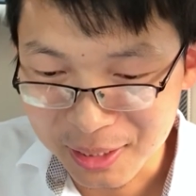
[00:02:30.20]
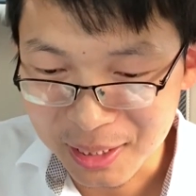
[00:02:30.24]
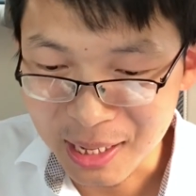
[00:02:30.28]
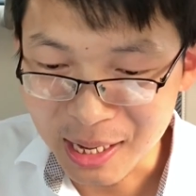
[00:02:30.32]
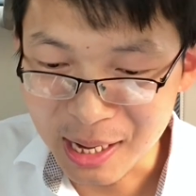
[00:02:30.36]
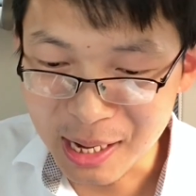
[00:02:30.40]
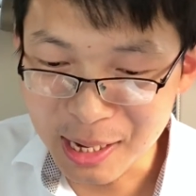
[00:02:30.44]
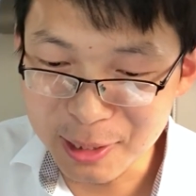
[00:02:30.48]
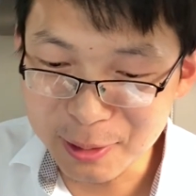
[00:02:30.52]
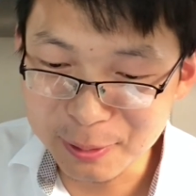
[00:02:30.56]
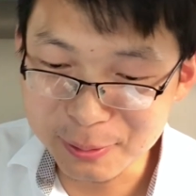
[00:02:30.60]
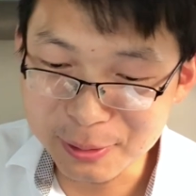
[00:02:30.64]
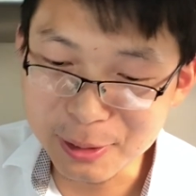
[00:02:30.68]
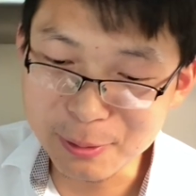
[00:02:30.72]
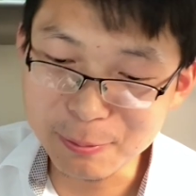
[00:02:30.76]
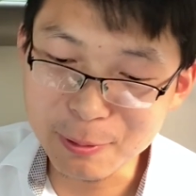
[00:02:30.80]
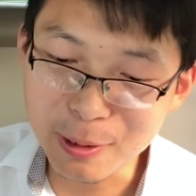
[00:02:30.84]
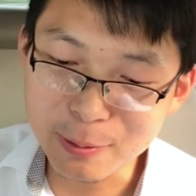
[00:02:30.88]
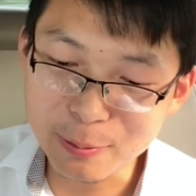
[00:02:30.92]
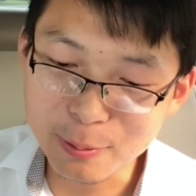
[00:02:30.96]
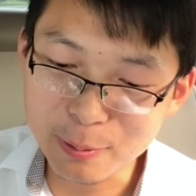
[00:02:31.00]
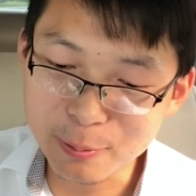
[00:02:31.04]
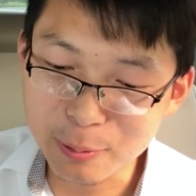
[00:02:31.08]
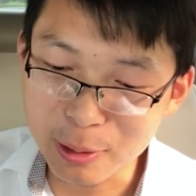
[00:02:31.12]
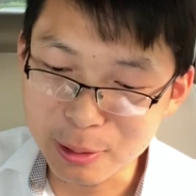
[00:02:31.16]
还有另外
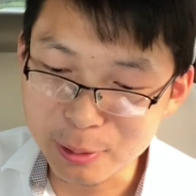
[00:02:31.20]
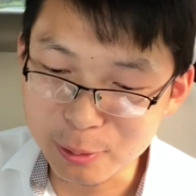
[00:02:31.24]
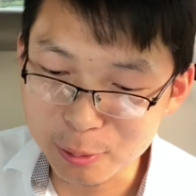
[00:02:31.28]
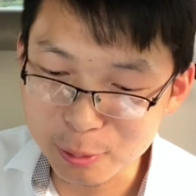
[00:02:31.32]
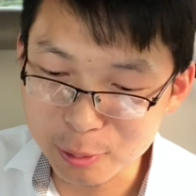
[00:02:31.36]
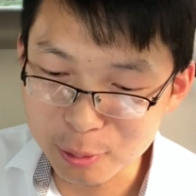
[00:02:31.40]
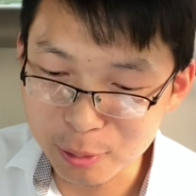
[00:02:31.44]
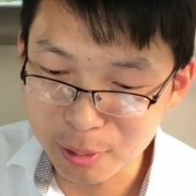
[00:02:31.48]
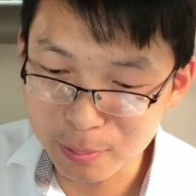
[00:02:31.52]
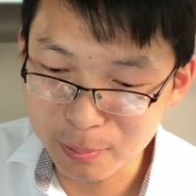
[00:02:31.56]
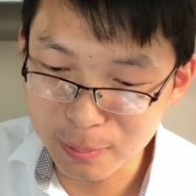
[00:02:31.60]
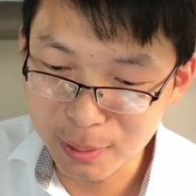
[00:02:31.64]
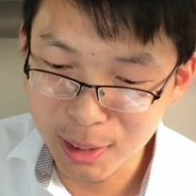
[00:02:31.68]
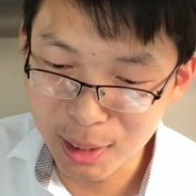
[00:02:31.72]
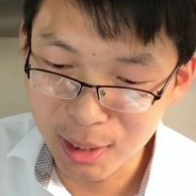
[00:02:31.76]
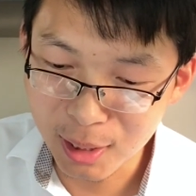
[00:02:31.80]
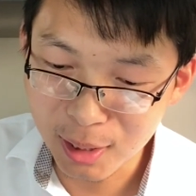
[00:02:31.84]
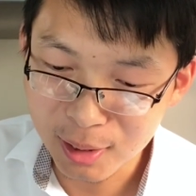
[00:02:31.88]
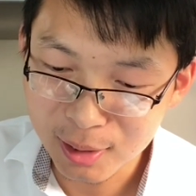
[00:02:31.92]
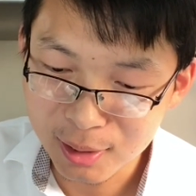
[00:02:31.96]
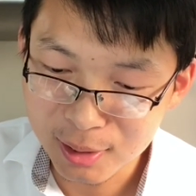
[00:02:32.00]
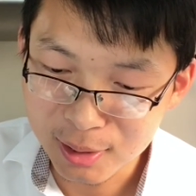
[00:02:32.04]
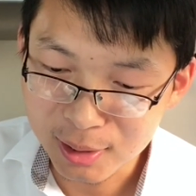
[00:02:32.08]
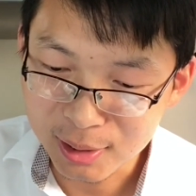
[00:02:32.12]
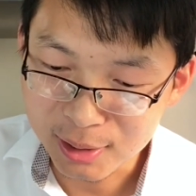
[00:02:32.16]
一个观众说什么呢？
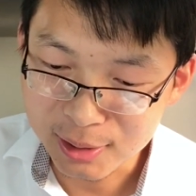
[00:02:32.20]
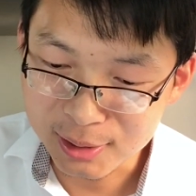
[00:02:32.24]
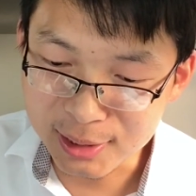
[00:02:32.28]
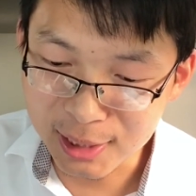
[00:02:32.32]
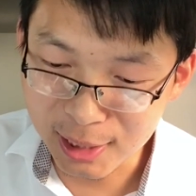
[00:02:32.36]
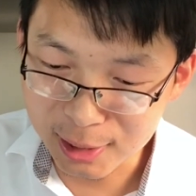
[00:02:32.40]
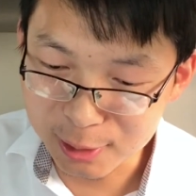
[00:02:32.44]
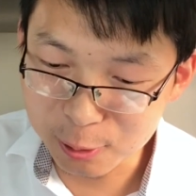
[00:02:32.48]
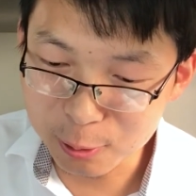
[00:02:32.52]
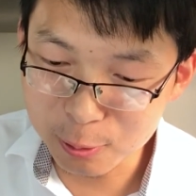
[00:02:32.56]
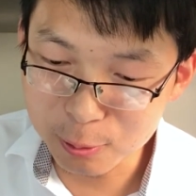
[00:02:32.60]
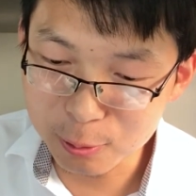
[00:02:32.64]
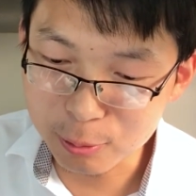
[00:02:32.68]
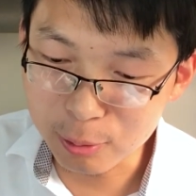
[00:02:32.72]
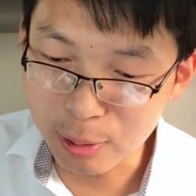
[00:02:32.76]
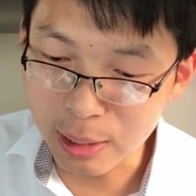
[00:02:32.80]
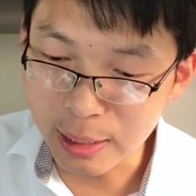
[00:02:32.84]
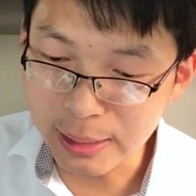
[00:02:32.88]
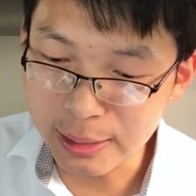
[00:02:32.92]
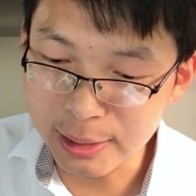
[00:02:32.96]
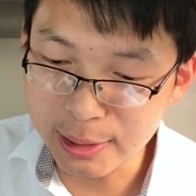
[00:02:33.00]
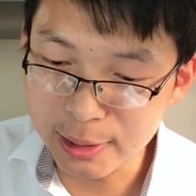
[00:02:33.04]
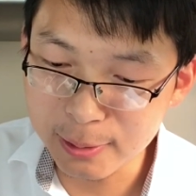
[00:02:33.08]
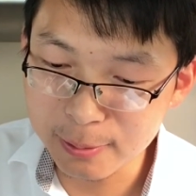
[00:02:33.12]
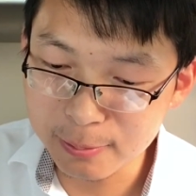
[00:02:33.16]
严重怀
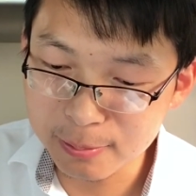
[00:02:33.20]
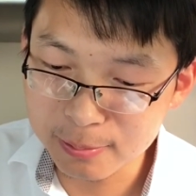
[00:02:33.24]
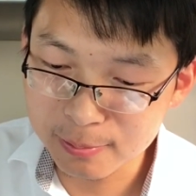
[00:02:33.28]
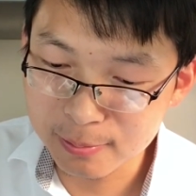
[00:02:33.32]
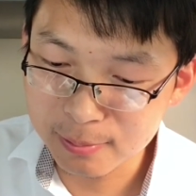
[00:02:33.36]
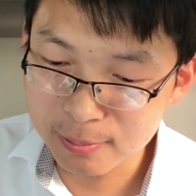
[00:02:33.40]
疑